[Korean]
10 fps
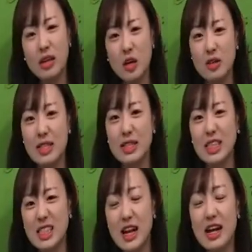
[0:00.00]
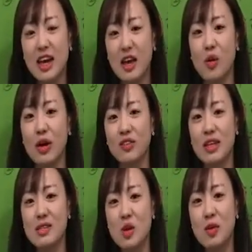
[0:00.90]
이것은 실학에
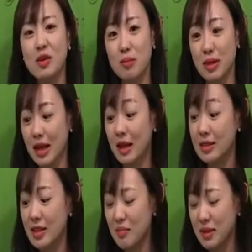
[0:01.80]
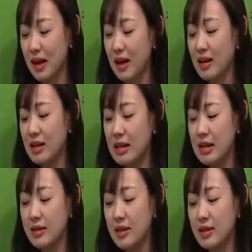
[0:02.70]
관련된 설명입니다. 틀립니다.
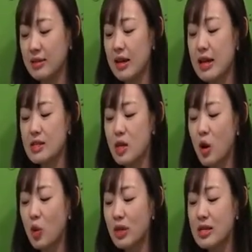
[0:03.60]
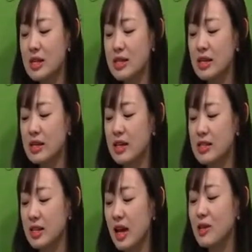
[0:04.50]
디귿, 성문의 사상을
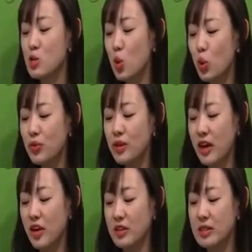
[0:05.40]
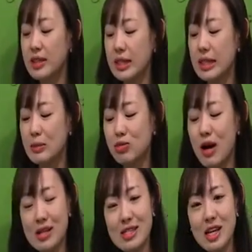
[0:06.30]
계승한 소론 계열의
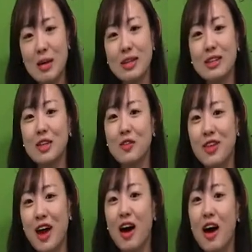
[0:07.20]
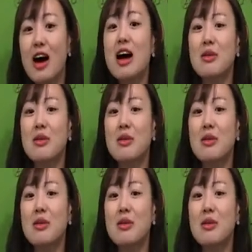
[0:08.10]
일부 학자가 받아들였다.